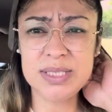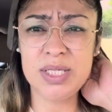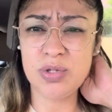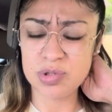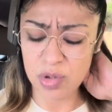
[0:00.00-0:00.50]
si
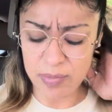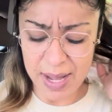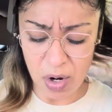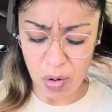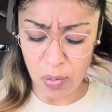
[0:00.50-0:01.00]
no estoy
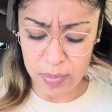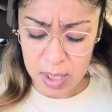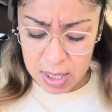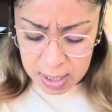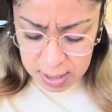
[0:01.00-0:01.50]
mal, o
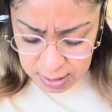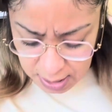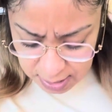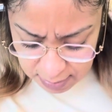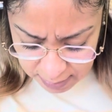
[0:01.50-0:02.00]

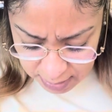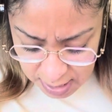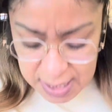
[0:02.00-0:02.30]
déjenme ver.